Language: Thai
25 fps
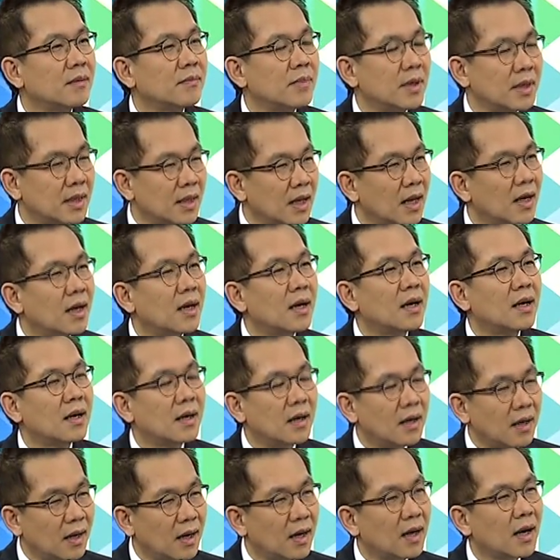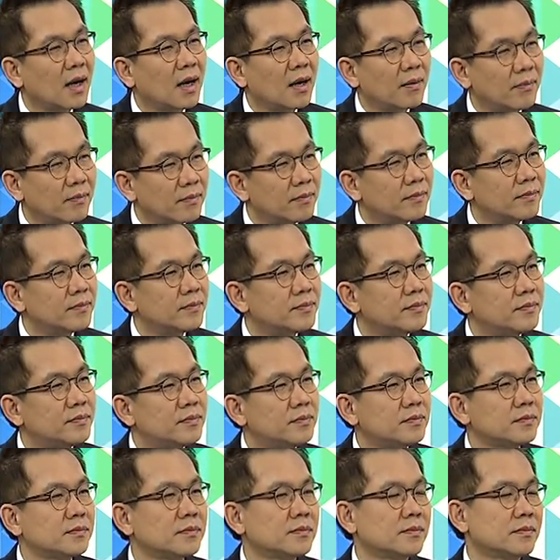เหมือนกันแสดงว่า
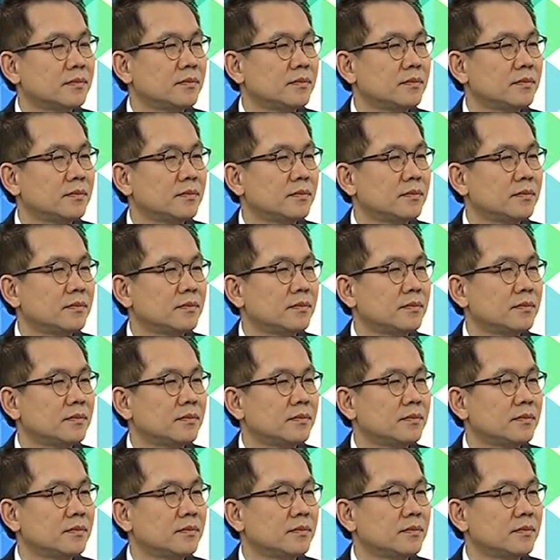ความแข็งแก